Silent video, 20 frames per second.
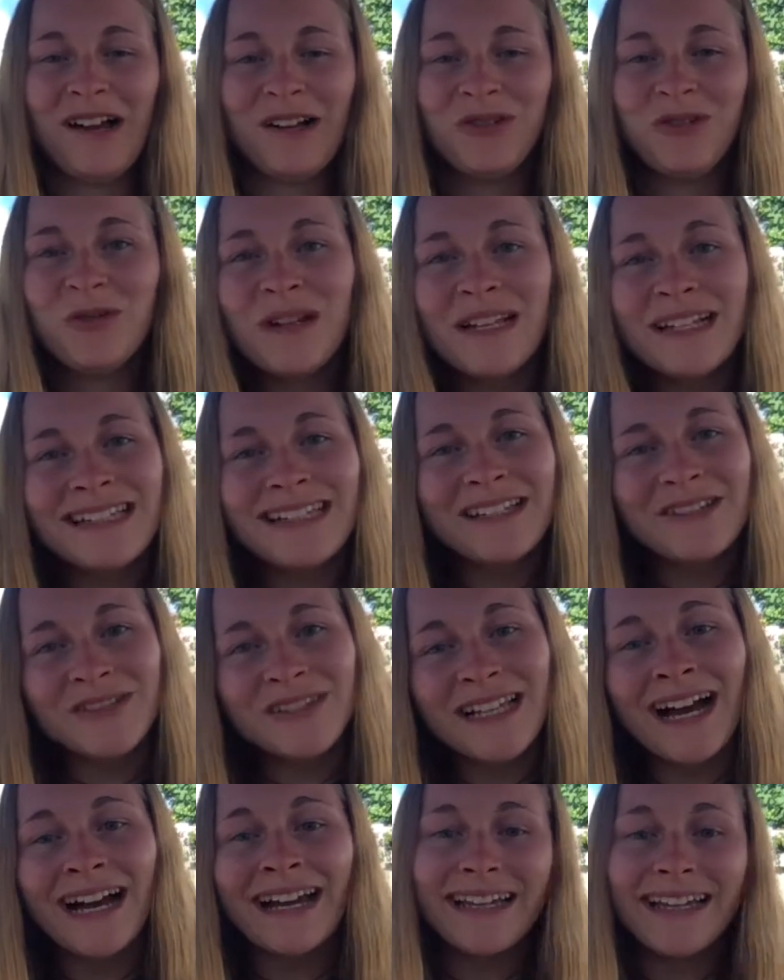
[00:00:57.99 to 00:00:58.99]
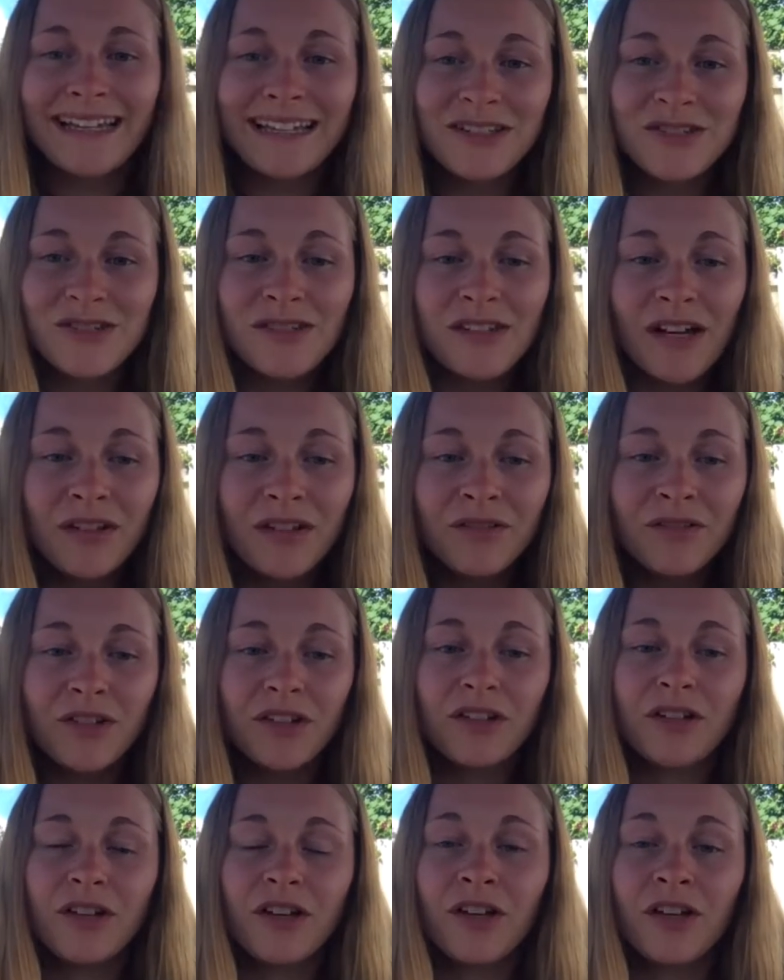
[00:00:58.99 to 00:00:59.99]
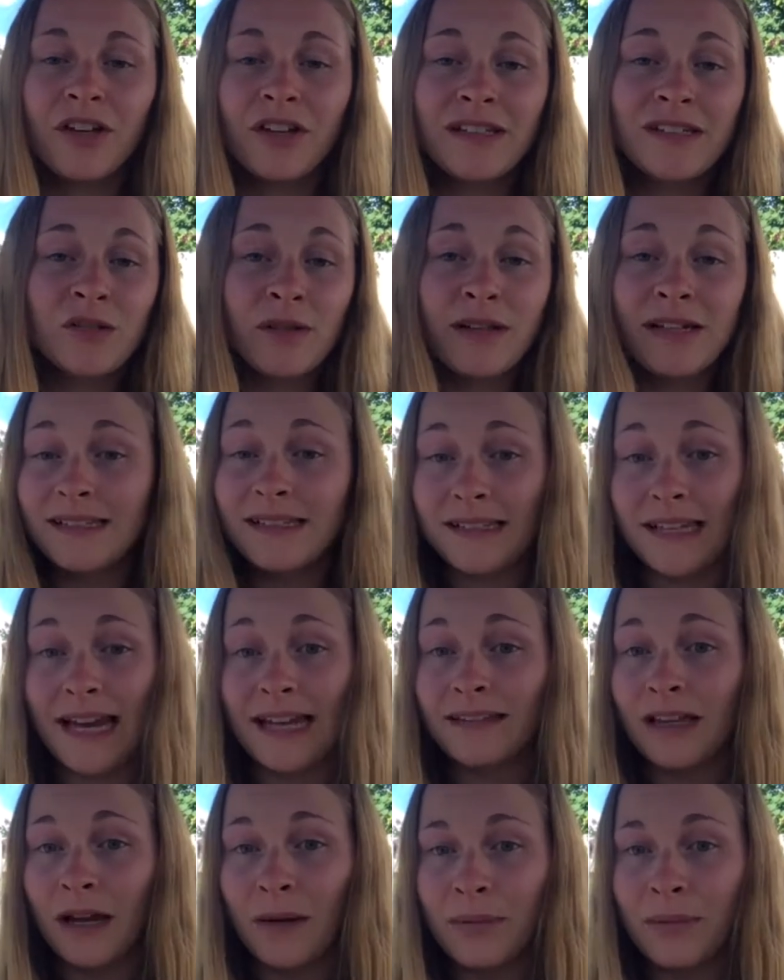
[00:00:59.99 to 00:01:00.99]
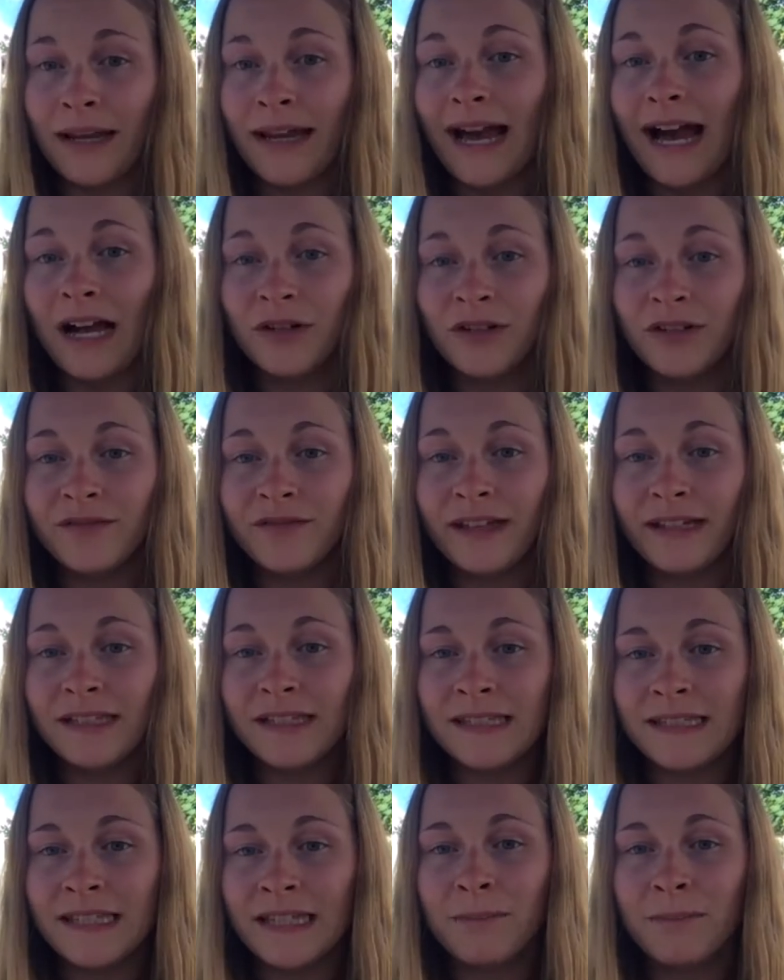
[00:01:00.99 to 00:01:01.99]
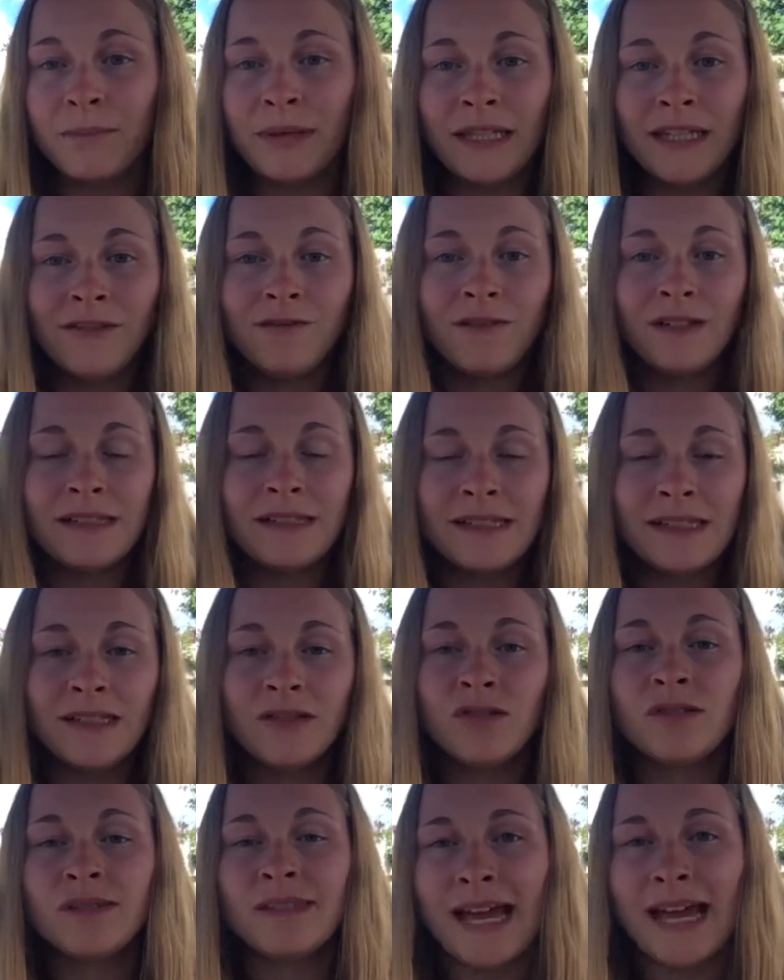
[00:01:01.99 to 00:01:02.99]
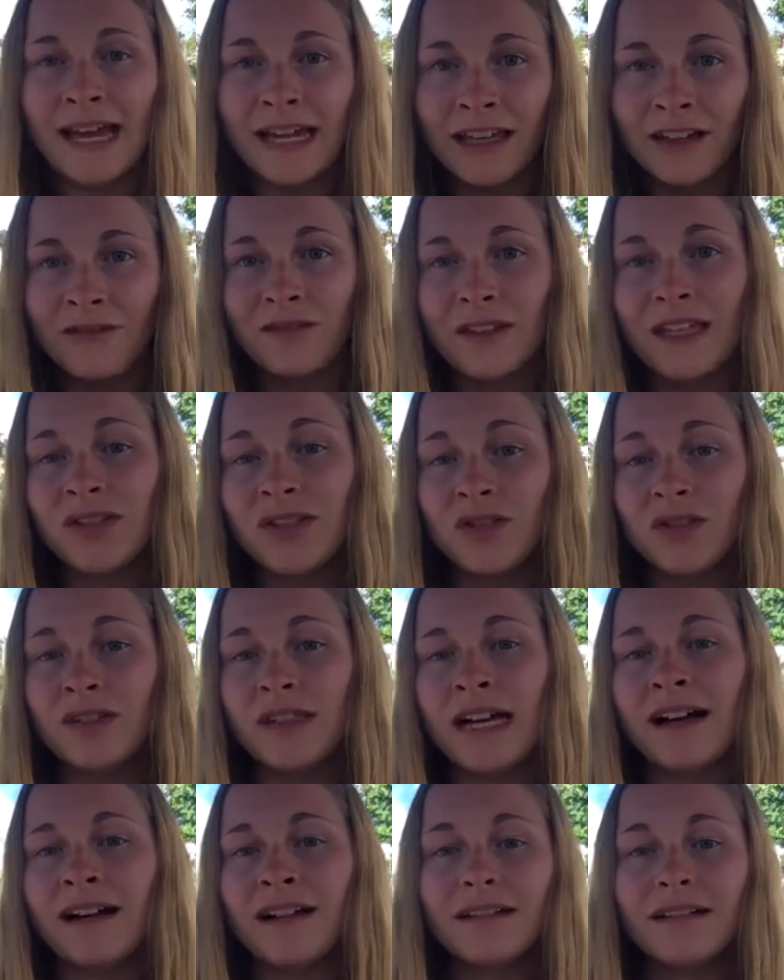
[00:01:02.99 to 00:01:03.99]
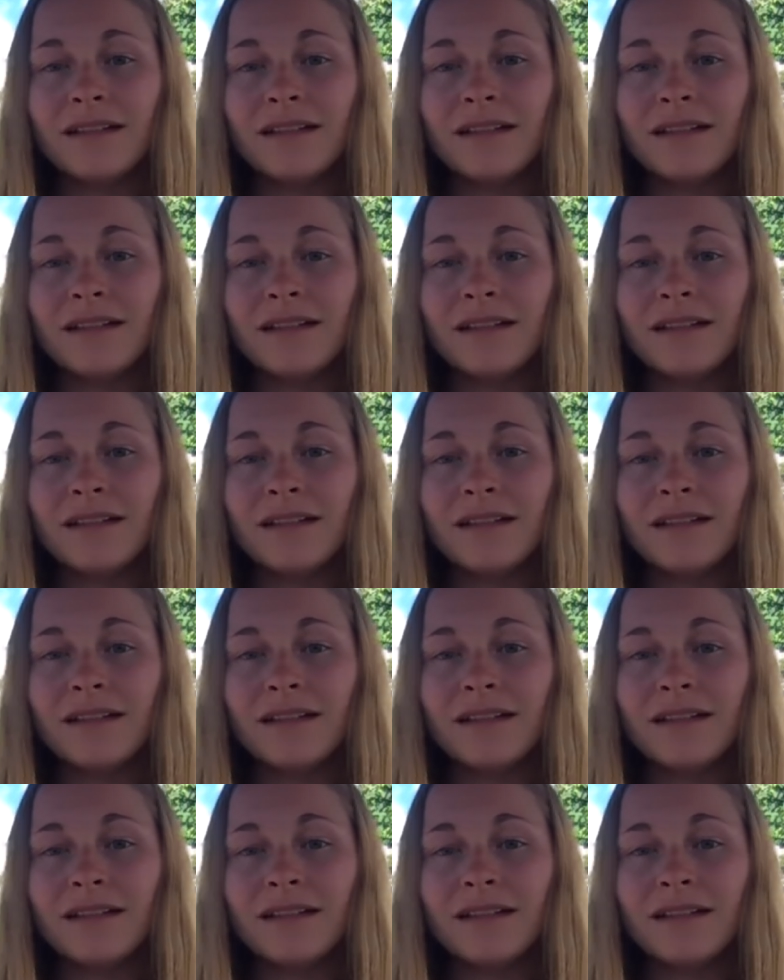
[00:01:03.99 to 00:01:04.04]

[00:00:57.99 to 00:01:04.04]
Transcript: Tous les étudiants et étudiantes euh, qui sont inscrits à temps plein à l'université bénéficient du tarif étudiant